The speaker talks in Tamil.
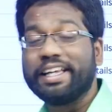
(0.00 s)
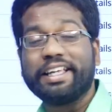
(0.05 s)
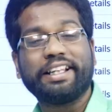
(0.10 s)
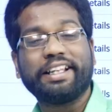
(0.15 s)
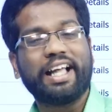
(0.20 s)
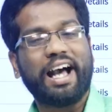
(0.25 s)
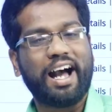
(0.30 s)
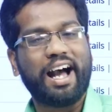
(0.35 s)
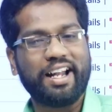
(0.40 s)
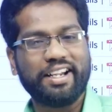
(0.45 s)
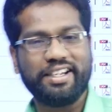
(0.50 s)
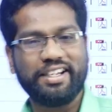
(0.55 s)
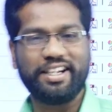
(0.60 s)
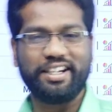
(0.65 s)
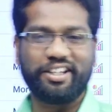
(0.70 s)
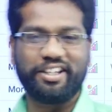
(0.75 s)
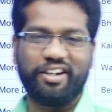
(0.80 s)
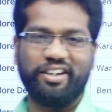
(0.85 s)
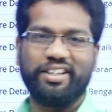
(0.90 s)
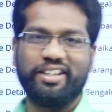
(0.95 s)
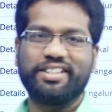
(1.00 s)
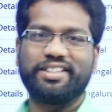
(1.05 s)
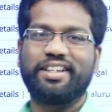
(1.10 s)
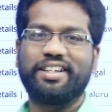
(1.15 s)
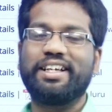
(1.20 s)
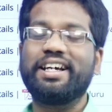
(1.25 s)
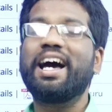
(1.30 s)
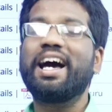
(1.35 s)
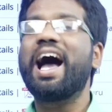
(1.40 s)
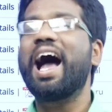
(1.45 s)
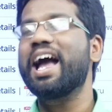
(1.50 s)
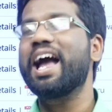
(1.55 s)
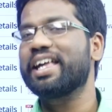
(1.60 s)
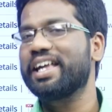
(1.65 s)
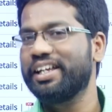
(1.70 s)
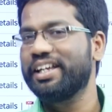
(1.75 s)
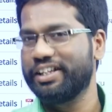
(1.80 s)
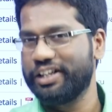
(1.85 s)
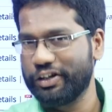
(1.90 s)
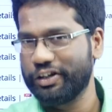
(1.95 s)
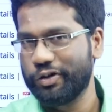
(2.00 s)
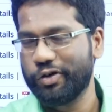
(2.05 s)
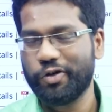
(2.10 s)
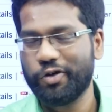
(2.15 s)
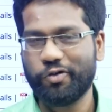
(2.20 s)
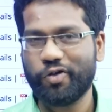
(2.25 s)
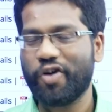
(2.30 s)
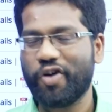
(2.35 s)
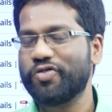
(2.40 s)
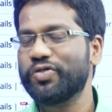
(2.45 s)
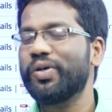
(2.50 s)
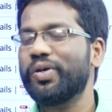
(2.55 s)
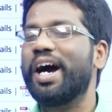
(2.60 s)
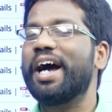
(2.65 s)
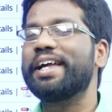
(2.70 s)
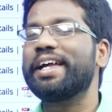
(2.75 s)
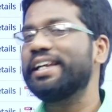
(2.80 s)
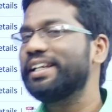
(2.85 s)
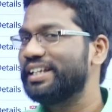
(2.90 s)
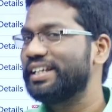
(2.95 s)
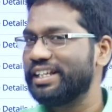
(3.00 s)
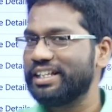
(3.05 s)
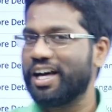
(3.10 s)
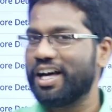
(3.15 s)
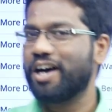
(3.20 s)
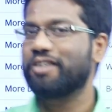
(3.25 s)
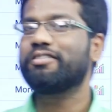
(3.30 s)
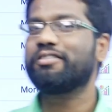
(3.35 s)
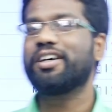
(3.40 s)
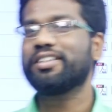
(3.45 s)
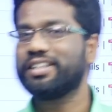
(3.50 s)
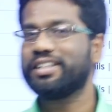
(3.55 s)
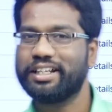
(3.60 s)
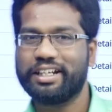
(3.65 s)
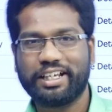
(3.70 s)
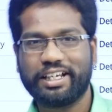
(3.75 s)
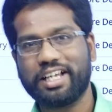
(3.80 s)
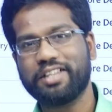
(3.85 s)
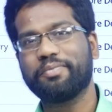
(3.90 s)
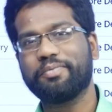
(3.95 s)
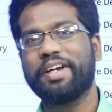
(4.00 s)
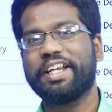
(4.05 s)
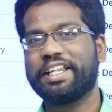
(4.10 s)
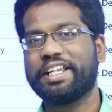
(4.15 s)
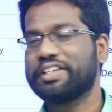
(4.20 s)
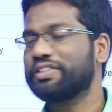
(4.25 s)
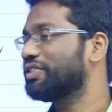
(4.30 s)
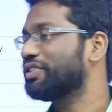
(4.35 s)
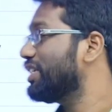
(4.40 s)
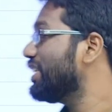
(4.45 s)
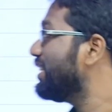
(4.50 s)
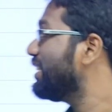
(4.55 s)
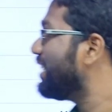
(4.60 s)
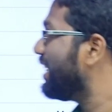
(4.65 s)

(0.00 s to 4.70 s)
இந்த ஹண்ட்ரட் காலேஜில் ஐஐடி கோவாவும் ஐஐடி e தார்வாதும் இருக்காது மைடியர் ஸ்ட்ரென்ஸ்